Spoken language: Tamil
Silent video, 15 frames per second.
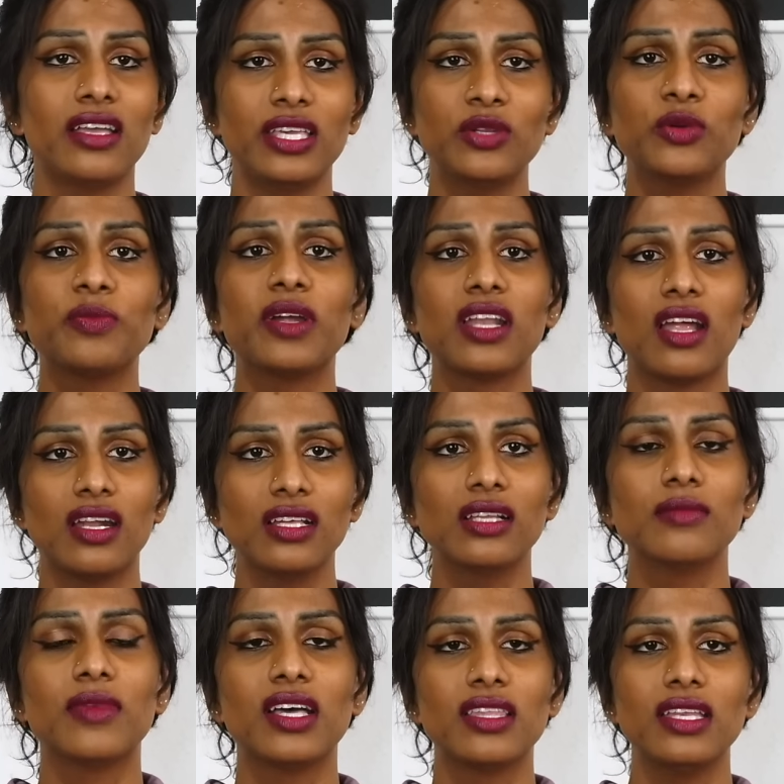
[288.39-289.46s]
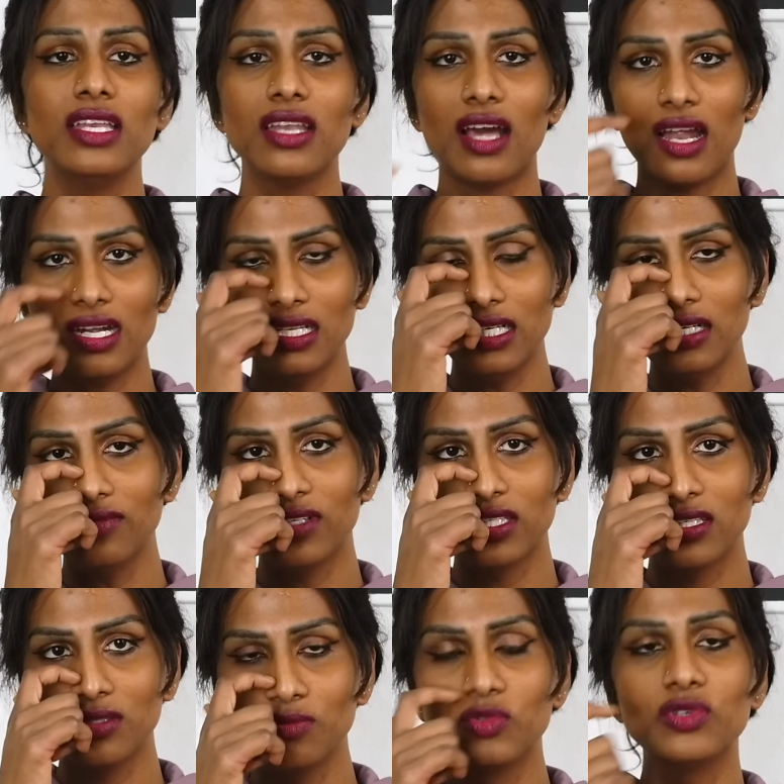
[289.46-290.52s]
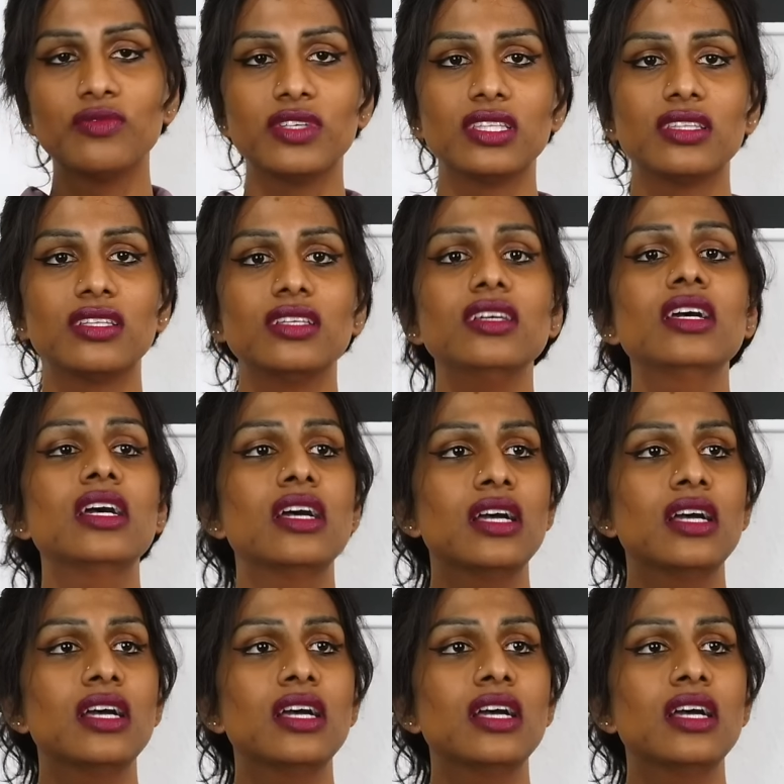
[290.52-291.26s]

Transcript: ஐரோப்பா நாடுகள் மாதிரி நாடுகள் வந்து முன் வந்து